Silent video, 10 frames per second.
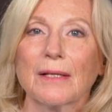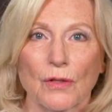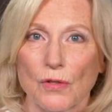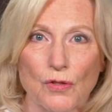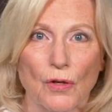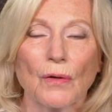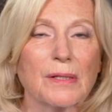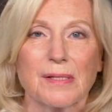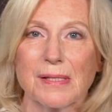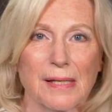anderes
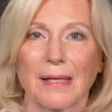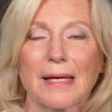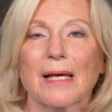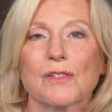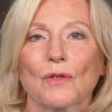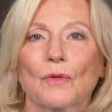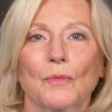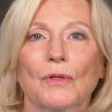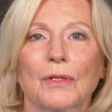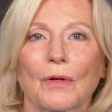Genre, es ist ihre erste
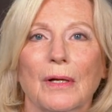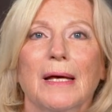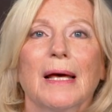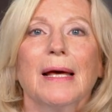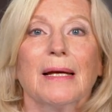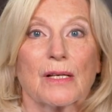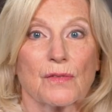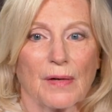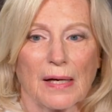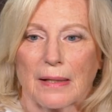Komödienrolle.
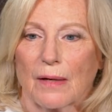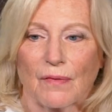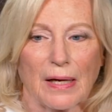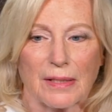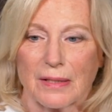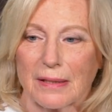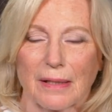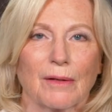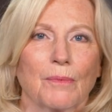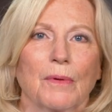Das war, da war ich
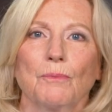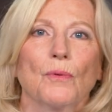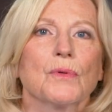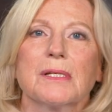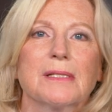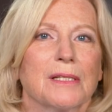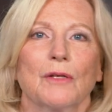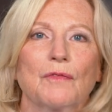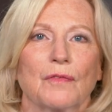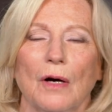äh,
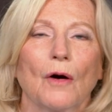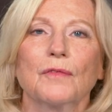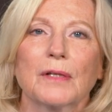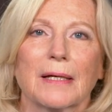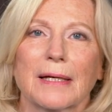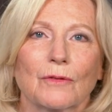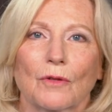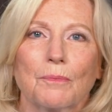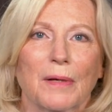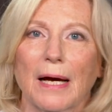positiv aufgeregt
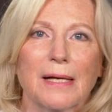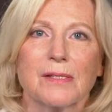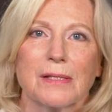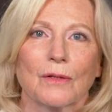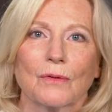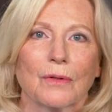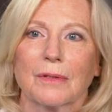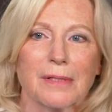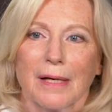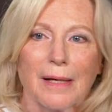und begeistert
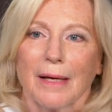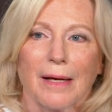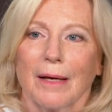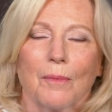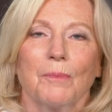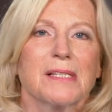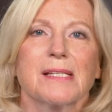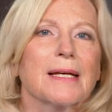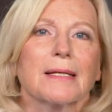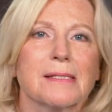und
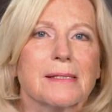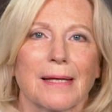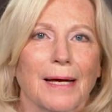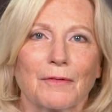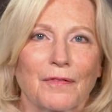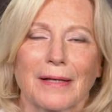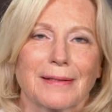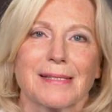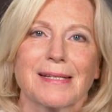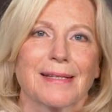bezirzt einfach,
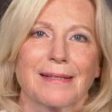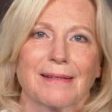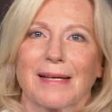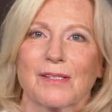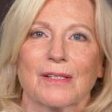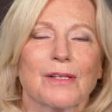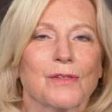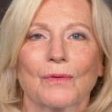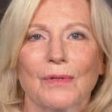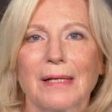dass ich, dass ich
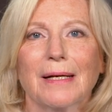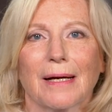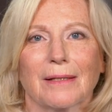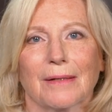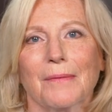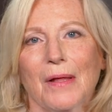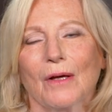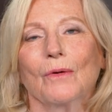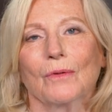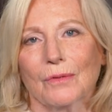diese Kollegen hatte
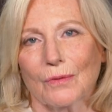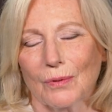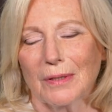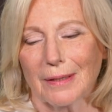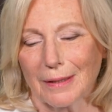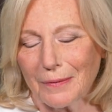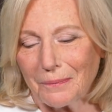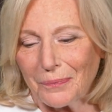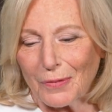und Kollegin.